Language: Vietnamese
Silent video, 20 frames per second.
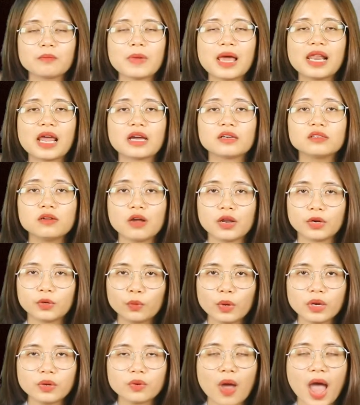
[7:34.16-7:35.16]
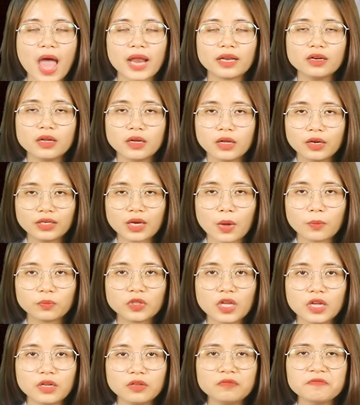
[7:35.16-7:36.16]
Bạn là người quyết đoán, nóng
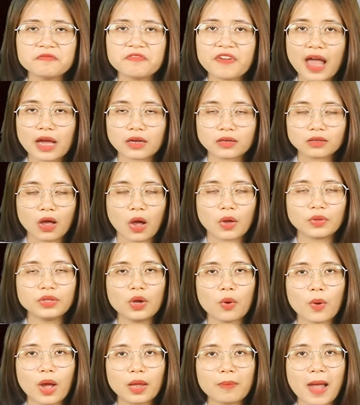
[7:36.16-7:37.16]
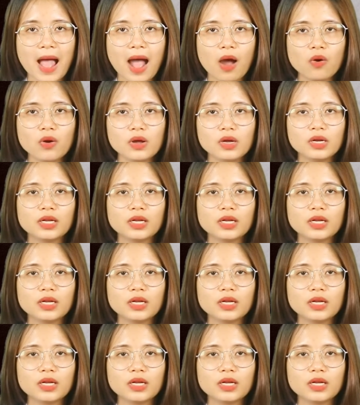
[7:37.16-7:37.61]
tính và có nhiều hoài bão.